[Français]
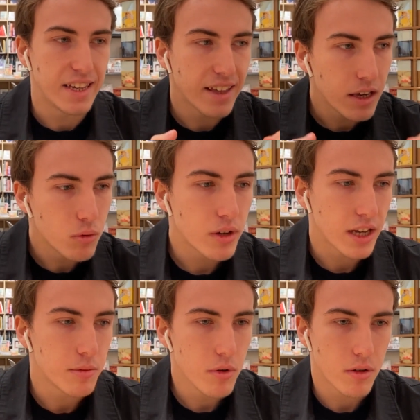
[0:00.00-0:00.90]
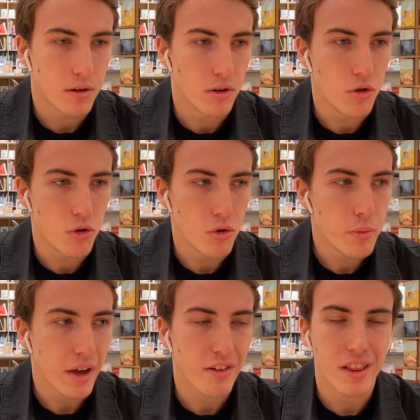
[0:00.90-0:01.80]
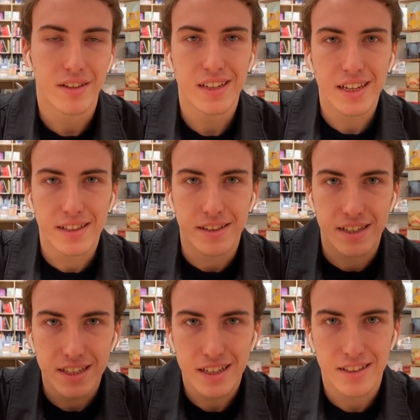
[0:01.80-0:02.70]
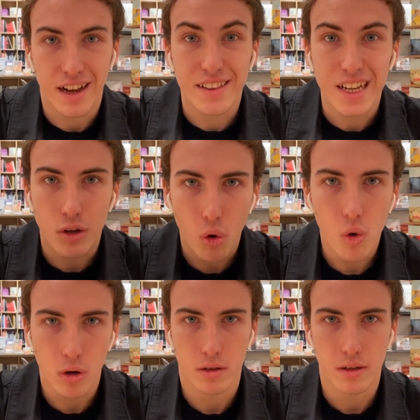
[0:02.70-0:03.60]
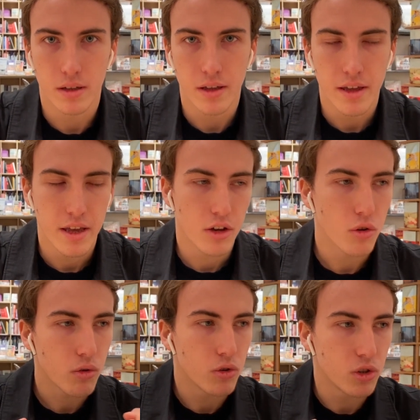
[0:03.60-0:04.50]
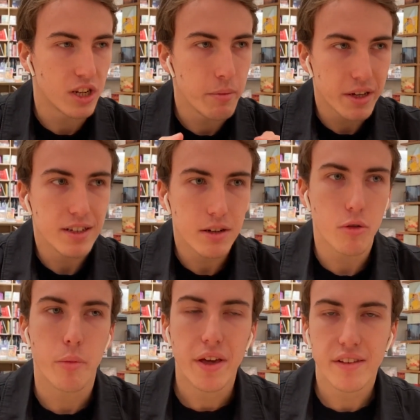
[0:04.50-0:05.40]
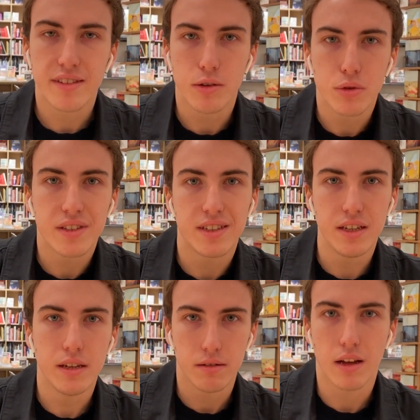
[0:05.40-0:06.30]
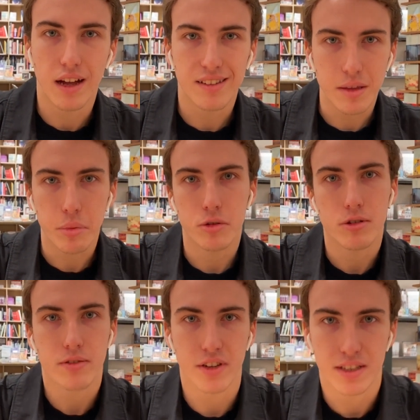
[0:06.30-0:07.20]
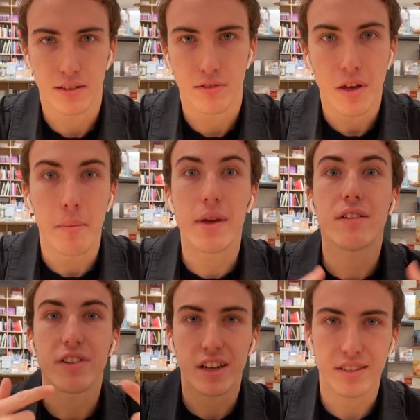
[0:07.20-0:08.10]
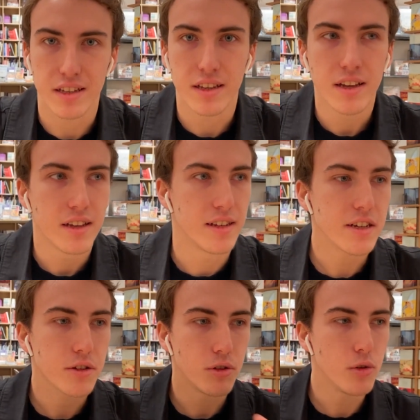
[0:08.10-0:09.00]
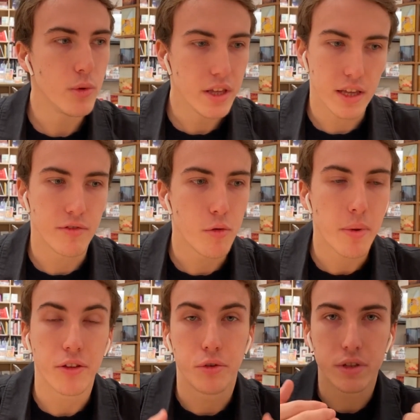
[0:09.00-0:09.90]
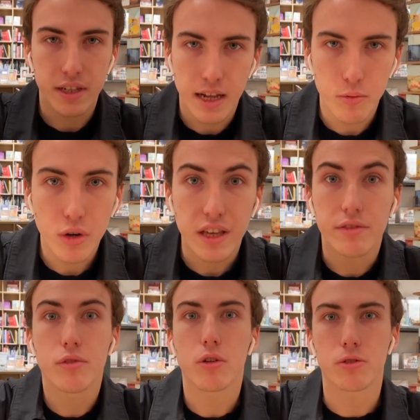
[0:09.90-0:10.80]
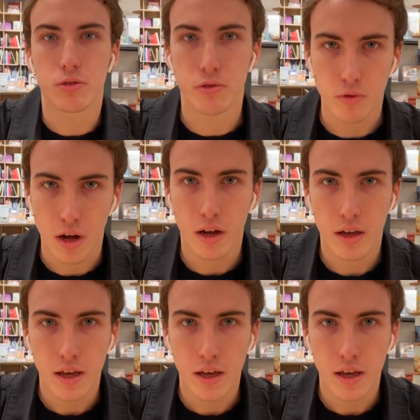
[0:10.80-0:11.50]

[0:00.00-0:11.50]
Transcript: Et très concrètement, le, le pervers narcissique est un addict, un accro j'aime bien dire que le PN, c'est aussi indépendant affectif, mais inversé. C'est-à-dire que lui, il veut pas donner de l'amour, il veut en recevoir.